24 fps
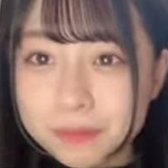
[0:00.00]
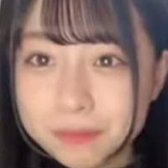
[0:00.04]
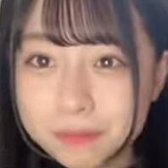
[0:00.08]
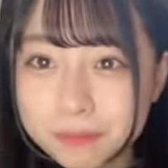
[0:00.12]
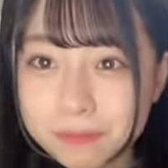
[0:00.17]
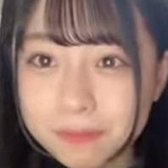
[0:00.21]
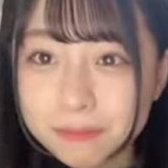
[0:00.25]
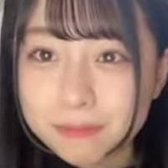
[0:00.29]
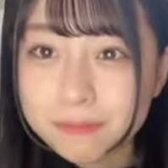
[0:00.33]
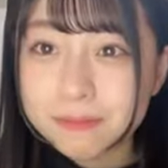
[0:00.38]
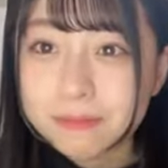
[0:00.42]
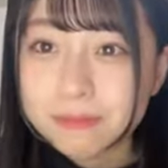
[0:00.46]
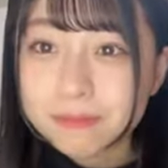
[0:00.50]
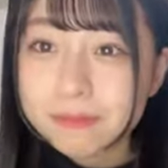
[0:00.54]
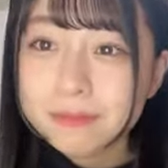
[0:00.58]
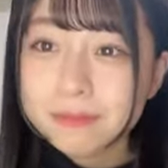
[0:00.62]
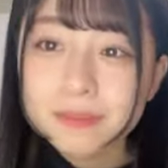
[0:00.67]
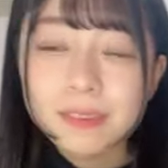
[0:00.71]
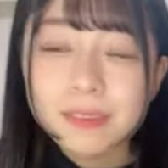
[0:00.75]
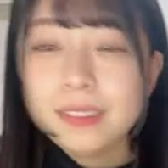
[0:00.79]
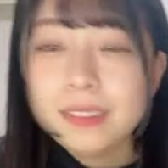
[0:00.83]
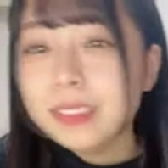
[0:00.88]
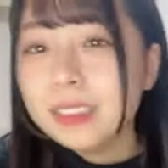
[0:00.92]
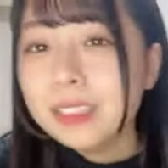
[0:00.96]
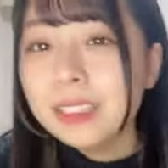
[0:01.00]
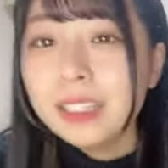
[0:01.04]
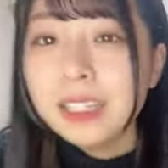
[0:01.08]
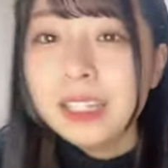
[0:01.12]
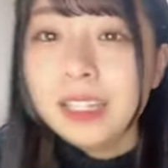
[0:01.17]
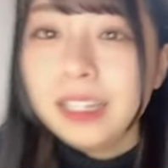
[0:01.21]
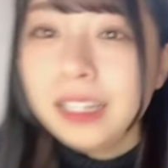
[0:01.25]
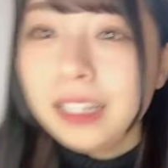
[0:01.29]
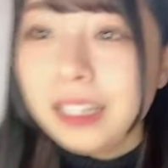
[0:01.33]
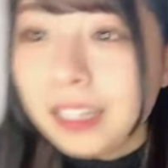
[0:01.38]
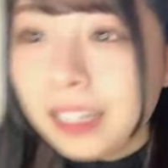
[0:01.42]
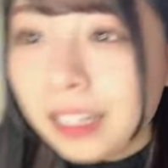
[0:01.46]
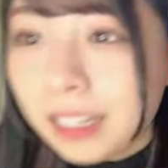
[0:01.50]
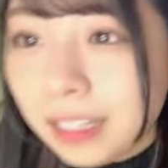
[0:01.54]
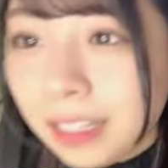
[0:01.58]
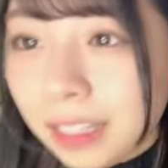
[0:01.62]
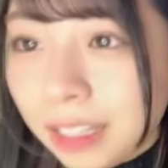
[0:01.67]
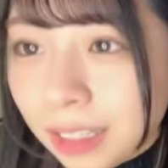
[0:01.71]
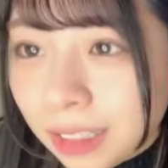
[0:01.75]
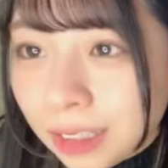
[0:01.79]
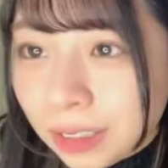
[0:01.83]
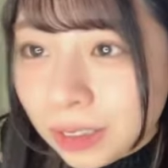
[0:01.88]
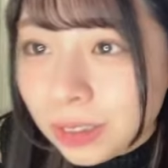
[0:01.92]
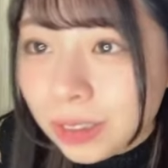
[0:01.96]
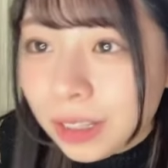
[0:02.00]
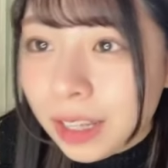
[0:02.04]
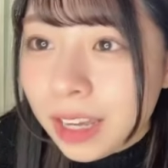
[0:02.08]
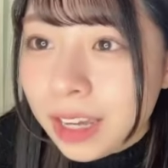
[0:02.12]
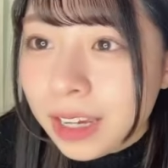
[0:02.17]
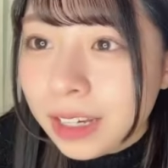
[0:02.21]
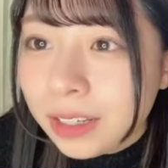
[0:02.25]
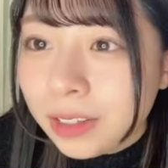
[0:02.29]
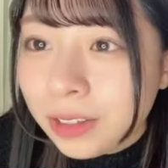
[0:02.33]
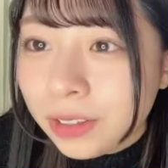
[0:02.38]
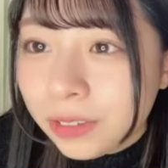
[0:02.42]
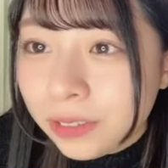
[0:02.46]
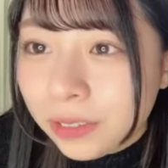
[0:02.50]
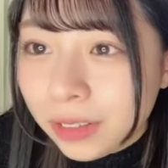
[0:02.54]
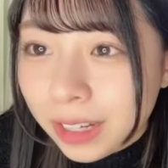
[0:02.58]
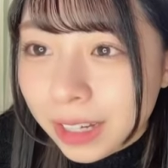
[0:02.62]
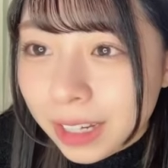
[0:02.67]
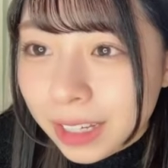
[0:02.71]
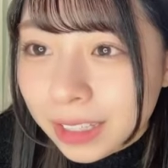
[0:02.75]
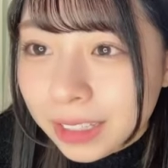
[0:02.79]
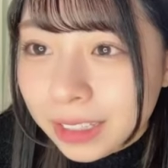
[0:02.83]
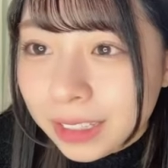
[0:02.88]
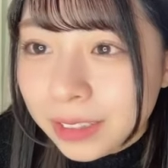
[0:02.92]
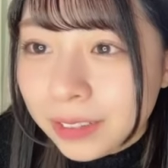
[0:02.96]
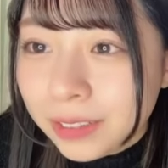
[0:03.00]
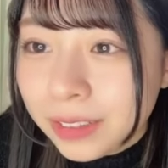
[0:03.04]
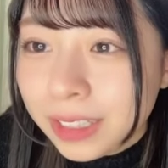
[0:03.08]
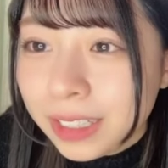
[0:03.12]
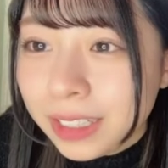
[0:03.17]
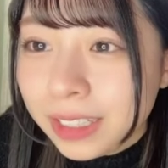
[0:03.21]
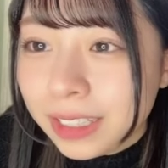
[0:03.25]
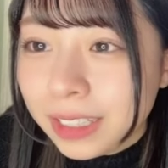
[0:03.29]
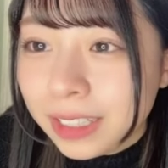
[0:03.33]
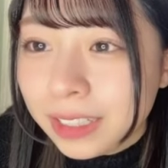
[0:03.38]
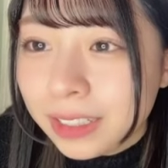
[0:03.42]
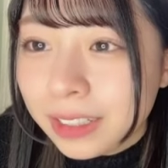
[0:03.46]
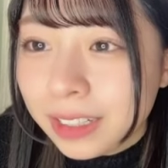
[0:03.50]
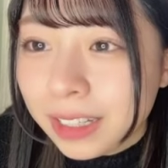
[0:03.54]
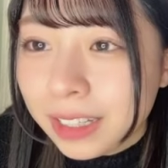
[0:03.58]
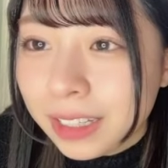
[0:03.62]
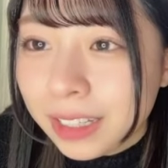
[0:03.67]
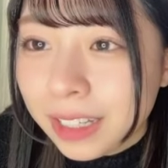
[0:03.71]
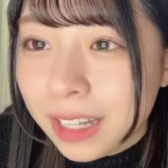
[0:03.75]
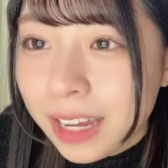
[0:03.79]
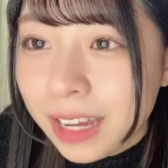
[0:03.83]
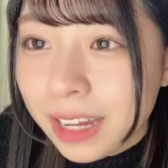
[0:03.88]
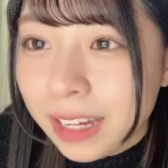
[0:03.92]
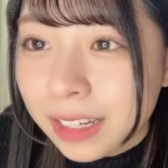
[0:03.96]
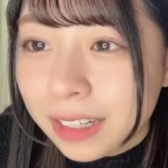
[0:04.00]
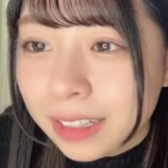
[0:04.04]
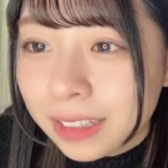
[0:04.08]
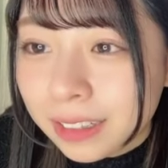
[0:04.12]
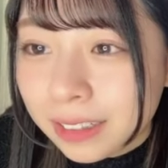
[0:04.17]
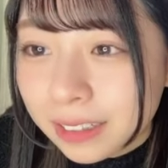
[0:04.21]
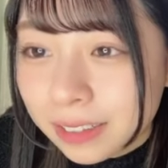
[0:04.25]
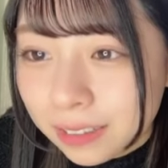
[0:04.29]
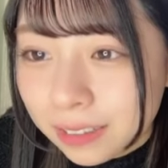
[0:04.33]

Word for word: ましたありがとね今日も配信見に来てくれて